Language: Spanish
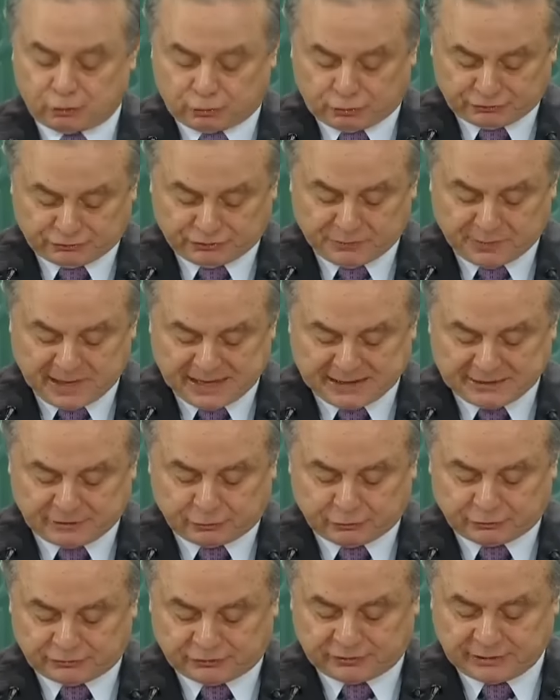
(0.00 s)
y
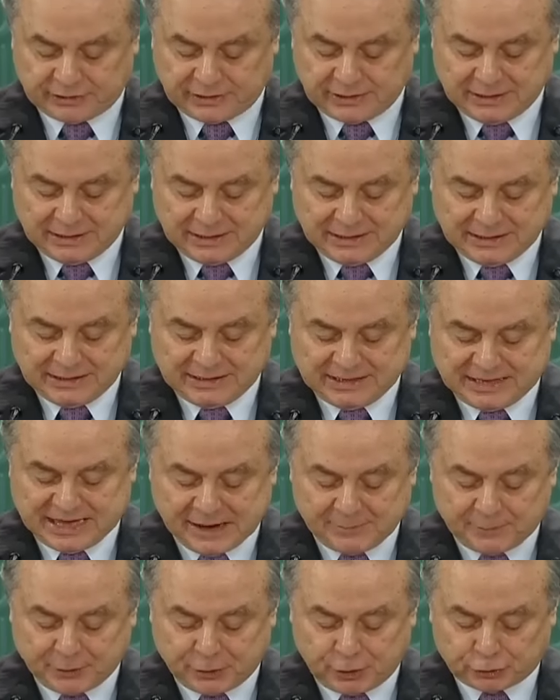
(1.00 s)
conocimientos
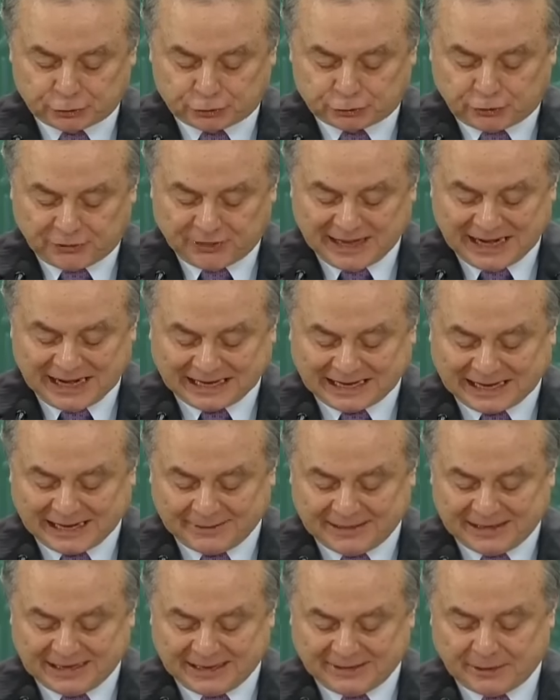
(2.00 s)
y abrió toda la
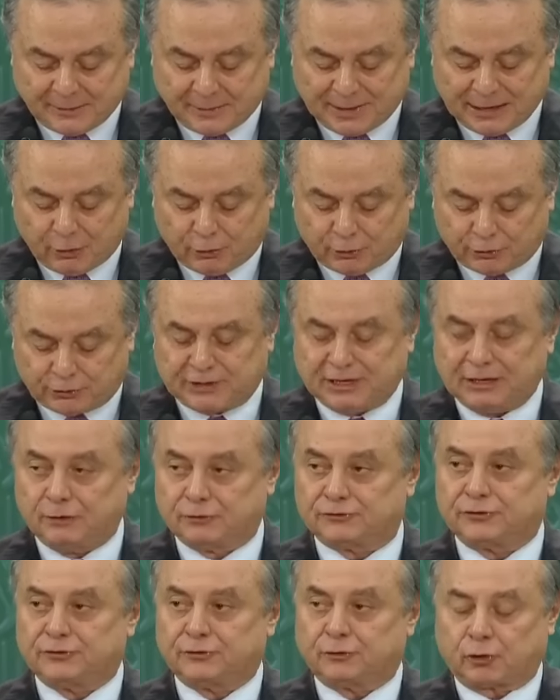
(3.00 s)
cadena de valor de
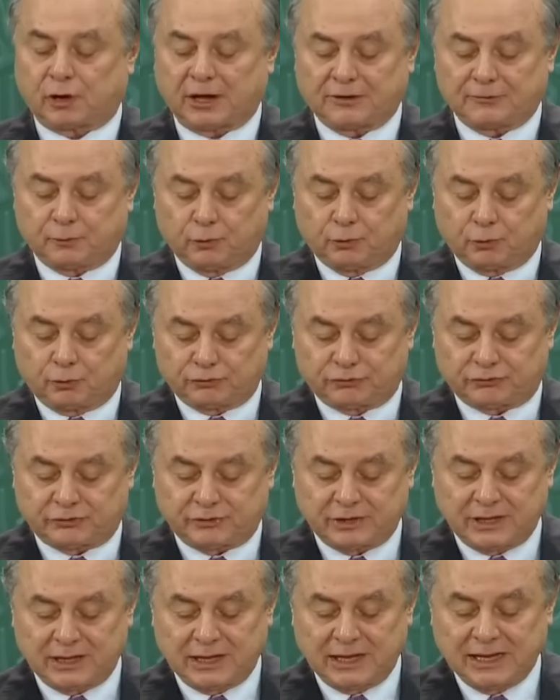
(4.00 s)
los
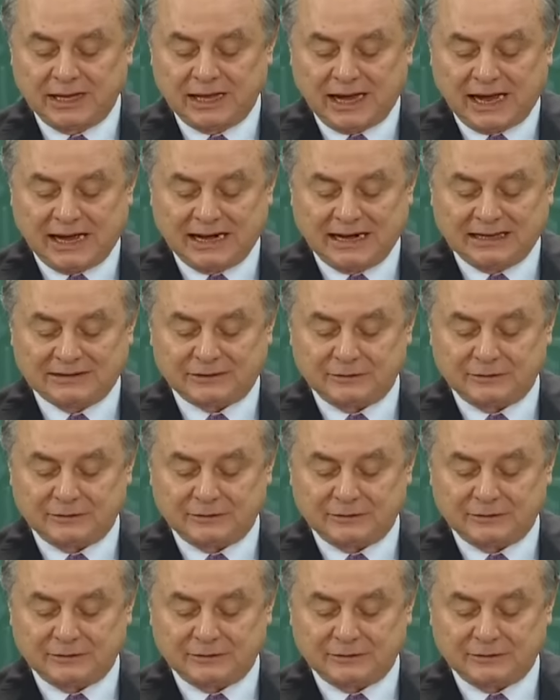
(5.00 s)
hidrocarburos a